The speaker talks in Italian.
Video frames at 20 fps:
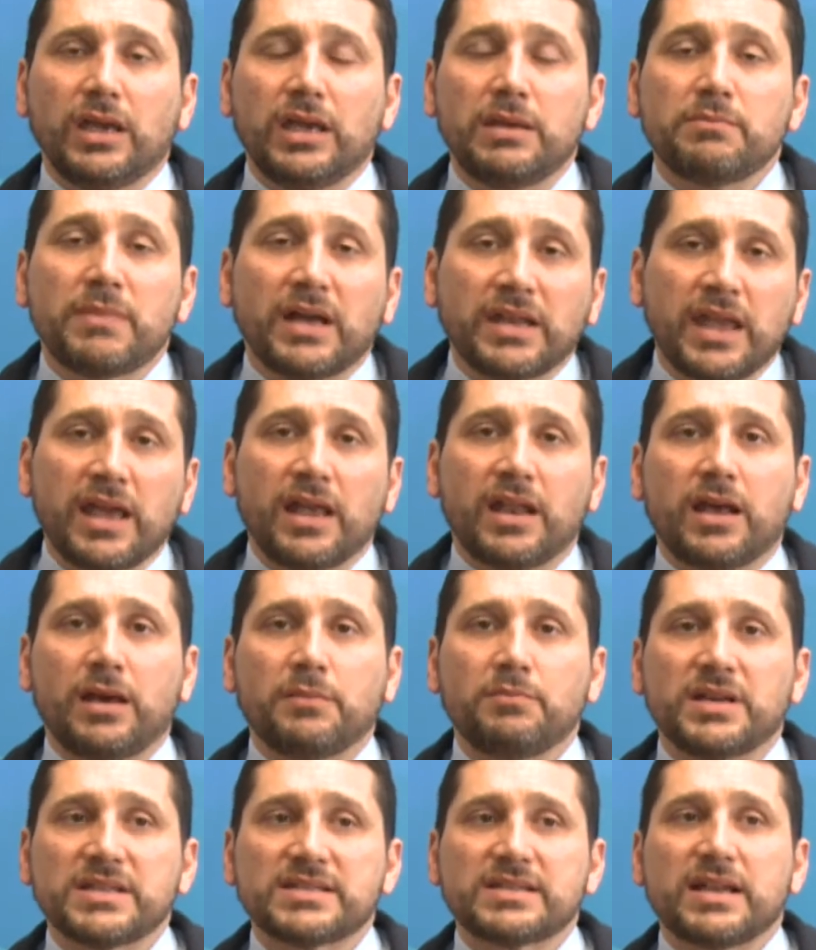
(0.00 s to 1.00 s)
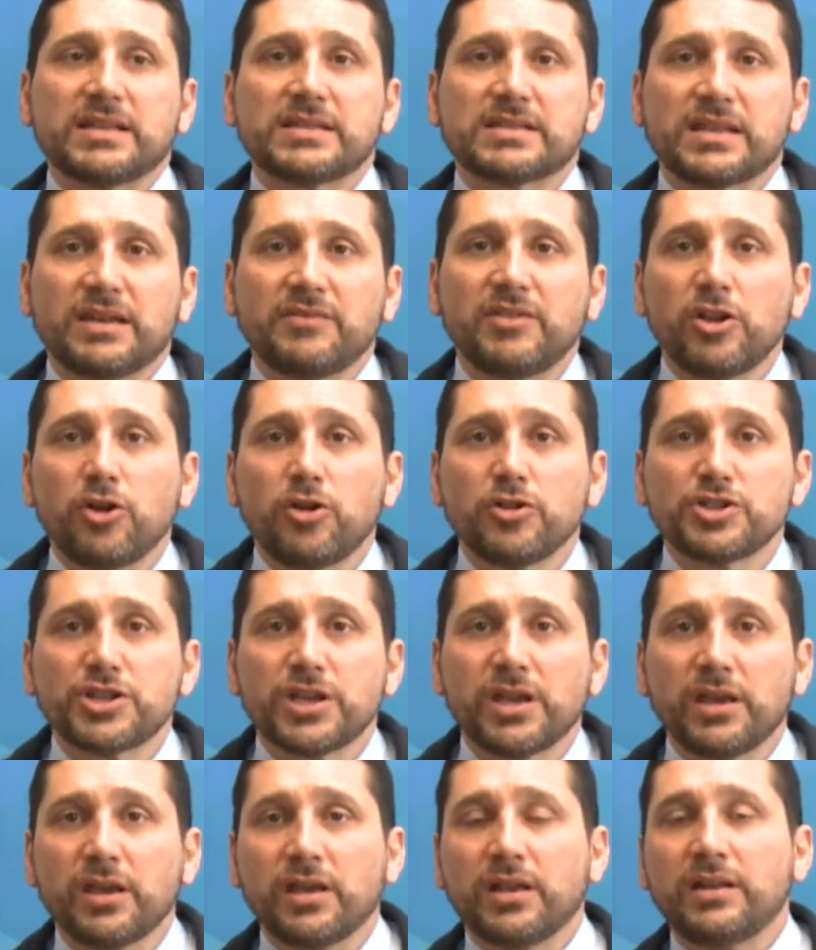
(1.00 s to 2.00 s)
in maniera abbastanza
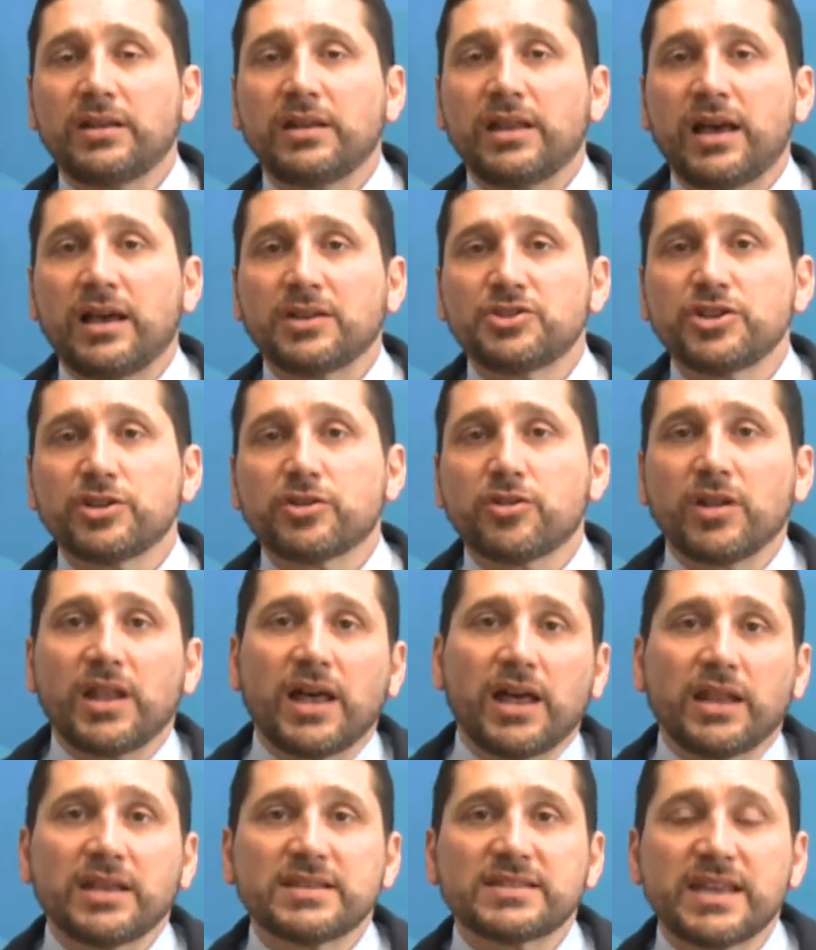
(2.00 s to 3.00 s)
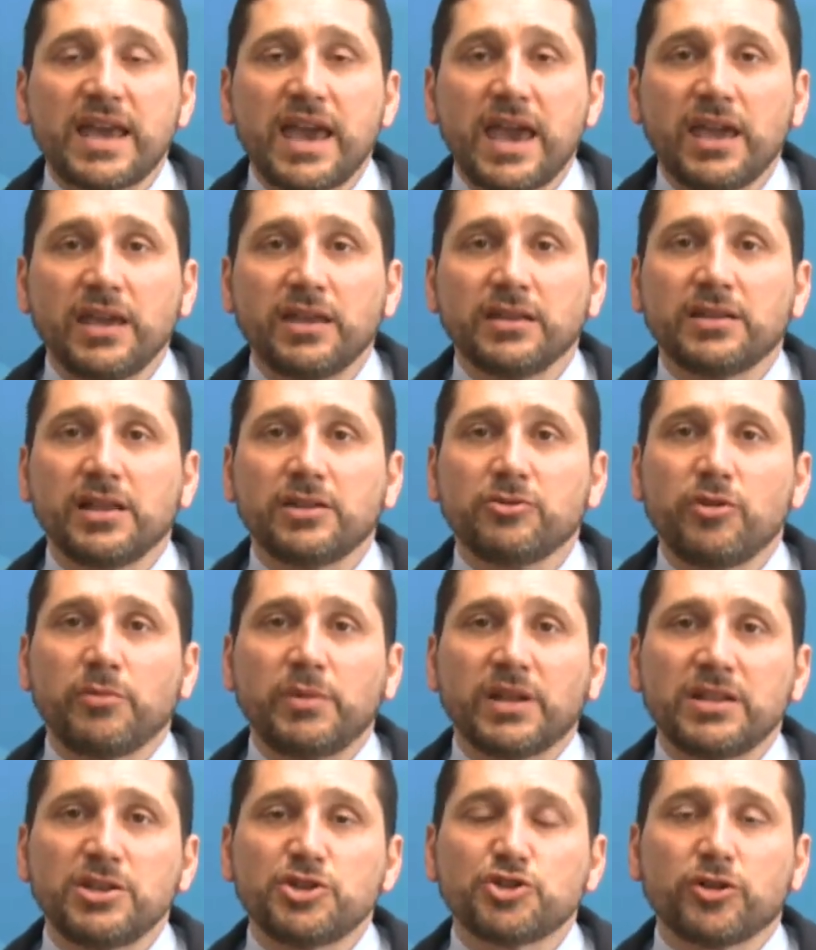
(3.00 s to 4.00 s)
veloce la circolare 6 del
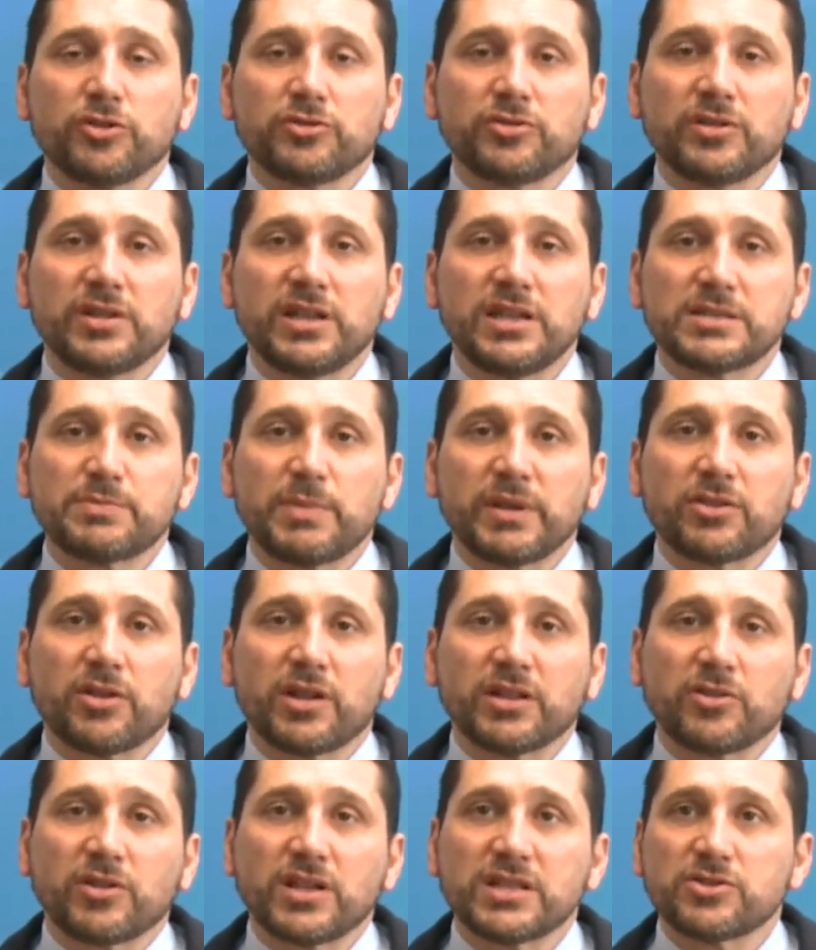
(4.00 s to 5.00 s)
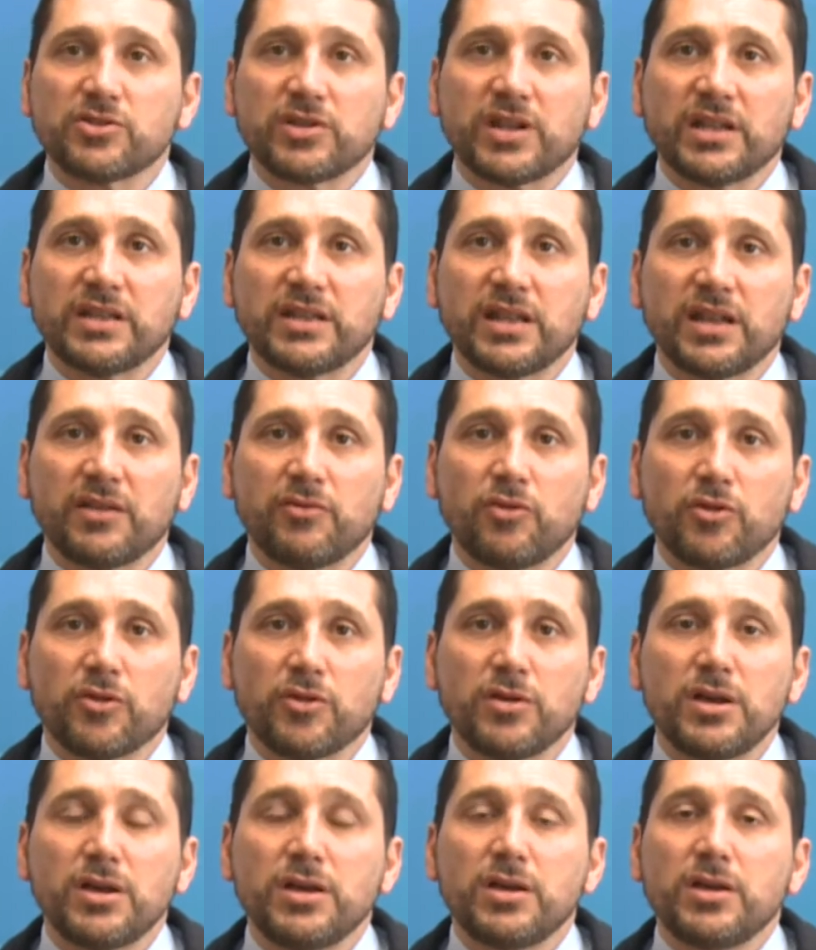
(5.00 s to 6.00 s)
2018 dell'Ispettorato Nazionale del
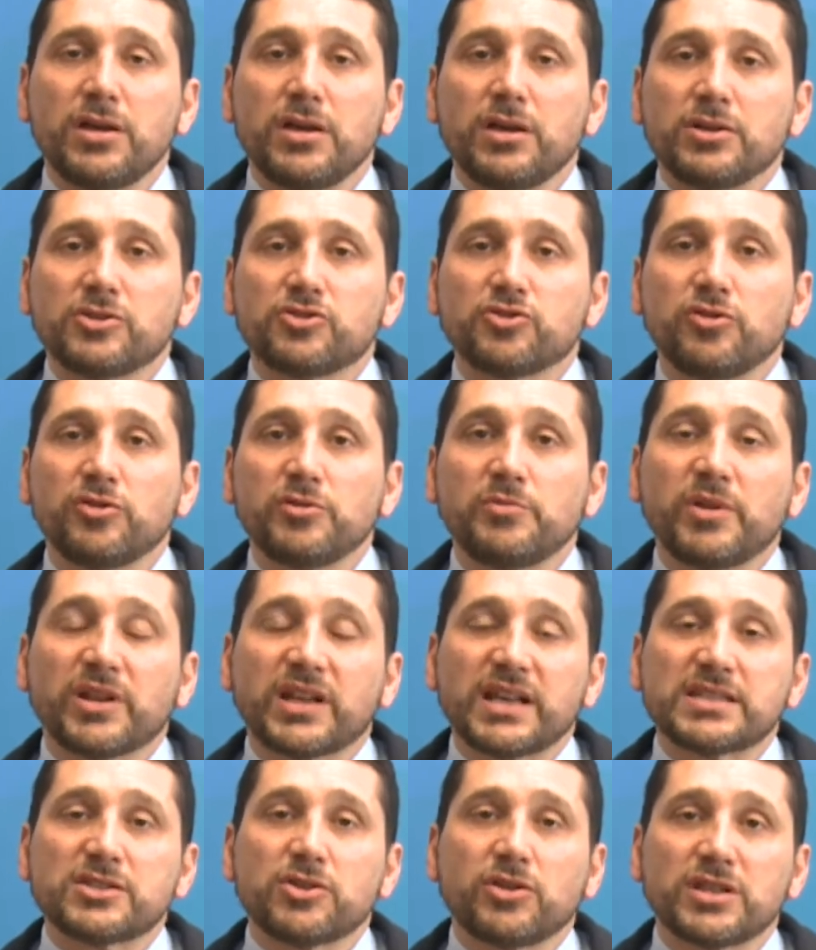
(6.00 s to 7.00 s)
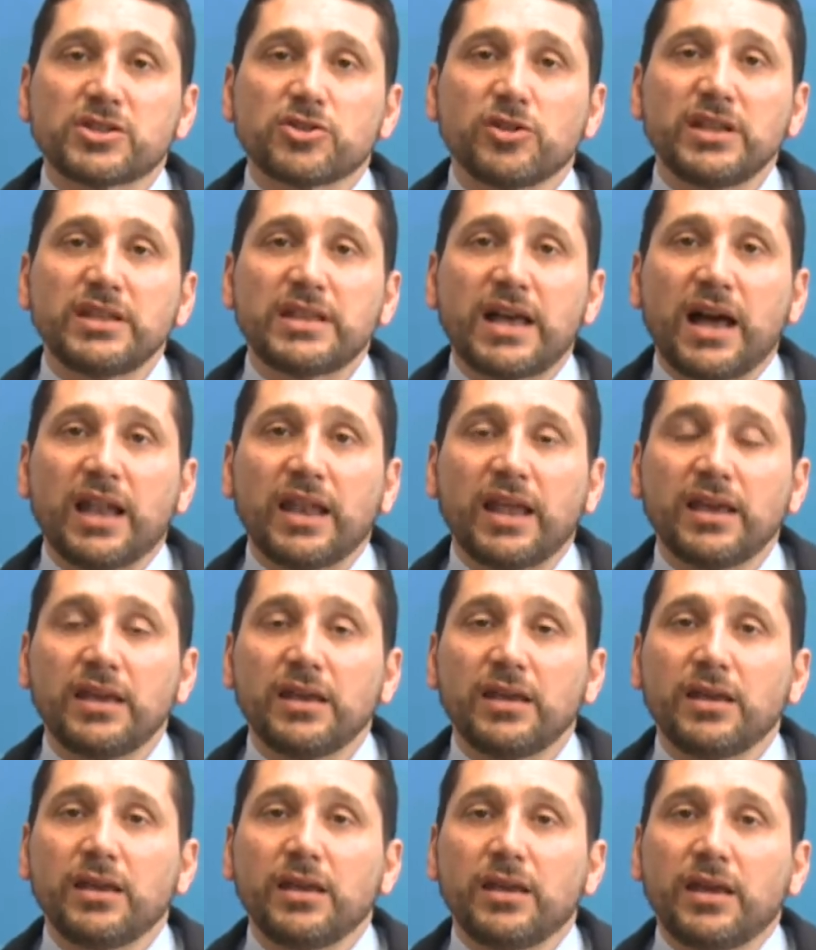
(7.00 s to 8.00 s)
Lavoro sull'obbligazione solidale
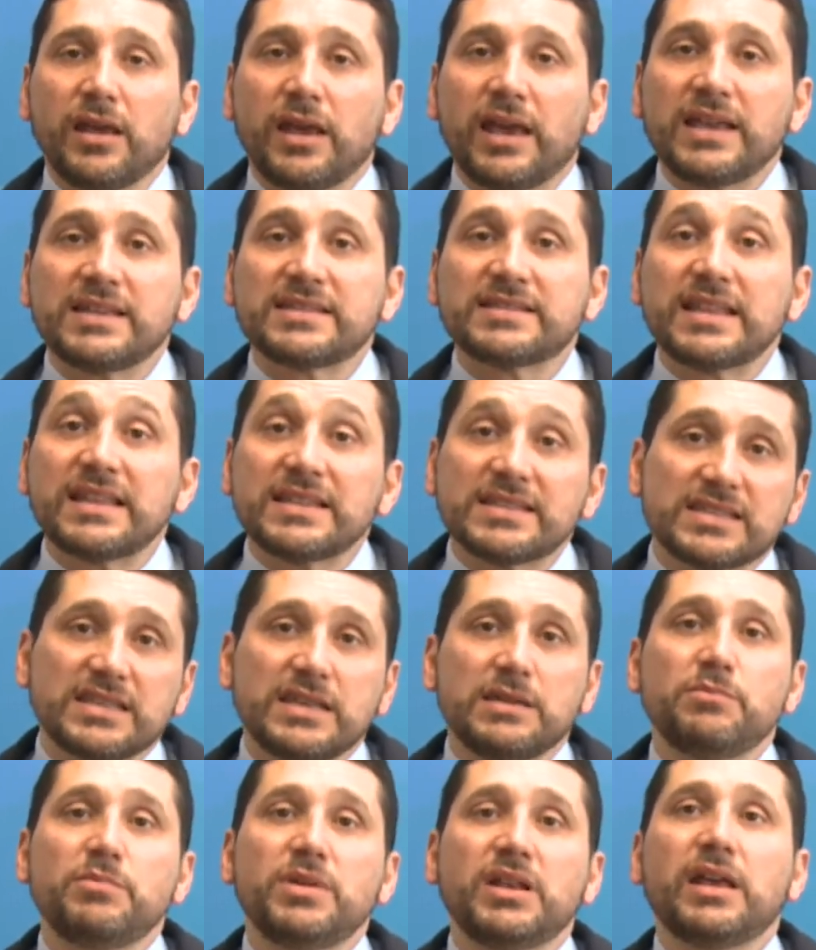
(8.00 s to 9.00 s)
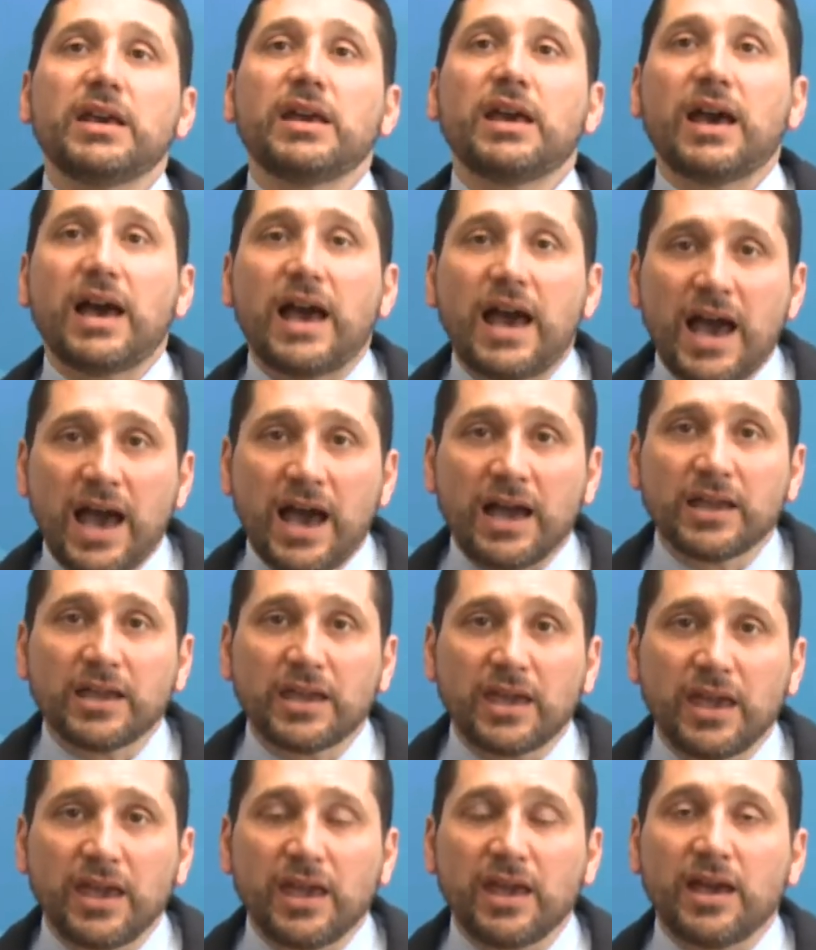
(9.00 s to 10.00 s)
estensibile
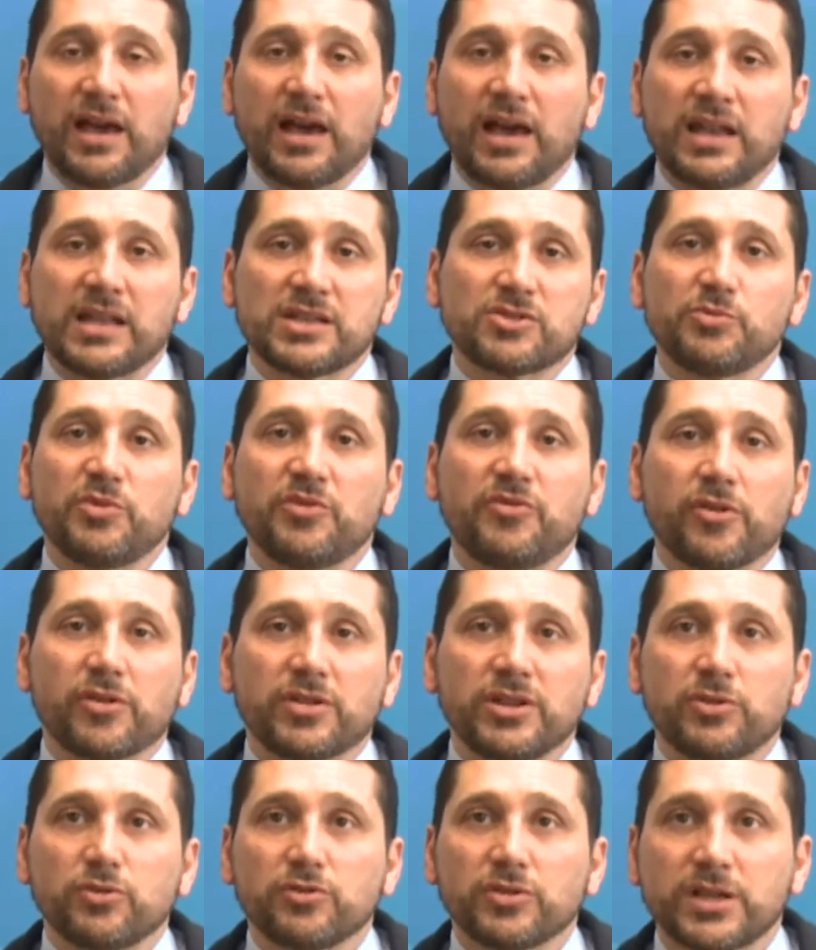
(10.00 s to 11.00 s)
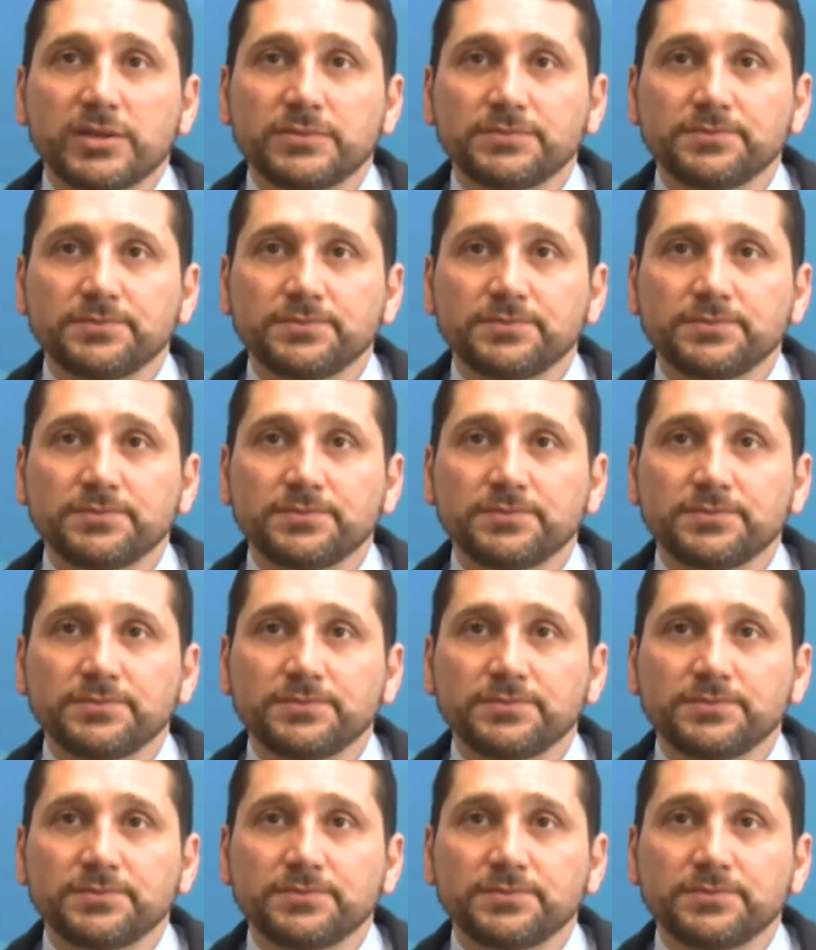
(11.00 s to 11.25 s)
anche alla subfornitura.